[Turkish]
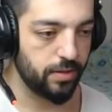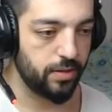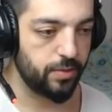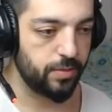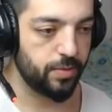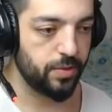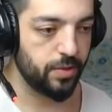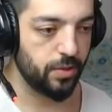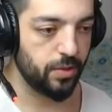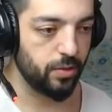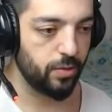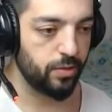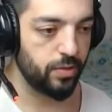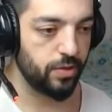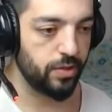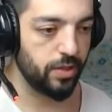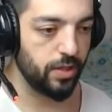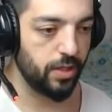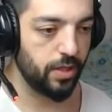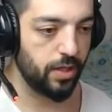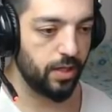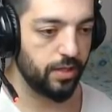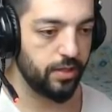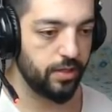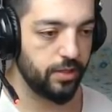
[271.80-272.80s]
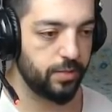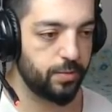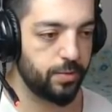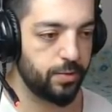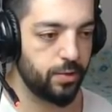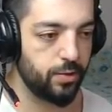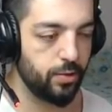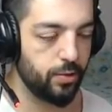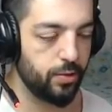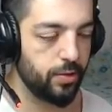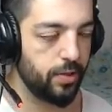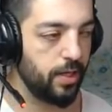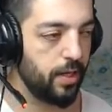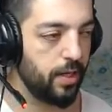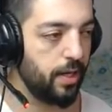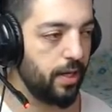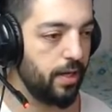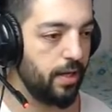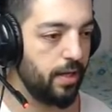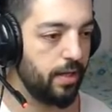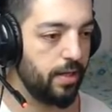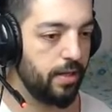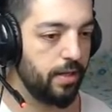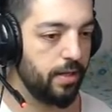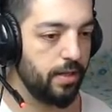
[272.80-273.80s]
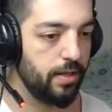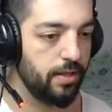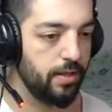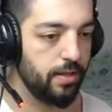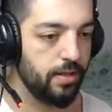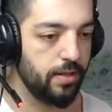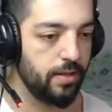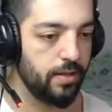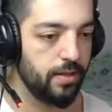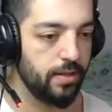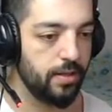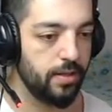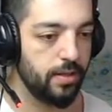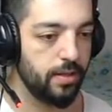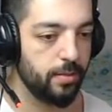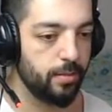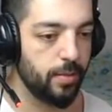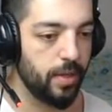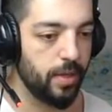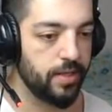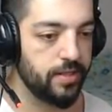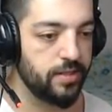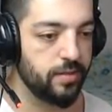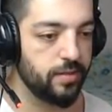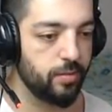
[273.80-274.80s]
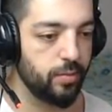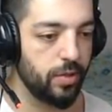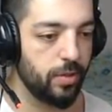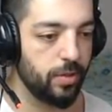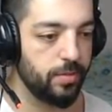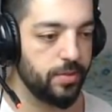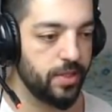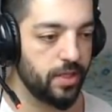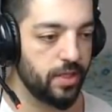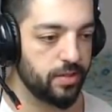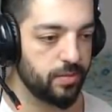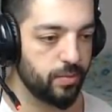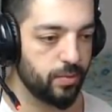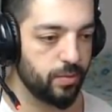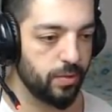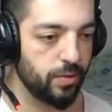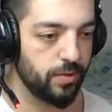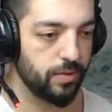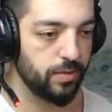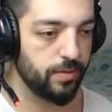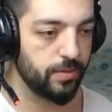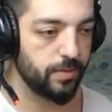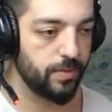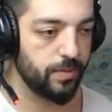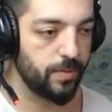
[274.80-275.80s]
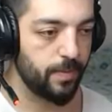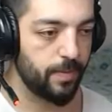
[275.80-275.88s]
Hiçbir şey yok ya. Hiçbir şey yok ya. Benzin bulamayacağız bugün.